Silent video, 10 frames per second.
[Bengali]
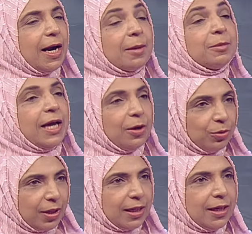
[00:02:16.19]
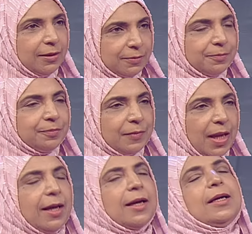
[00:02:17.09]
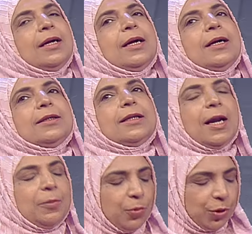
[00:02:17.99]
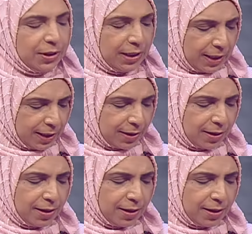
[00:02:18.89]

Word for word: আরামদায়ক রাখা হ্যাঁ তারপর দিলেন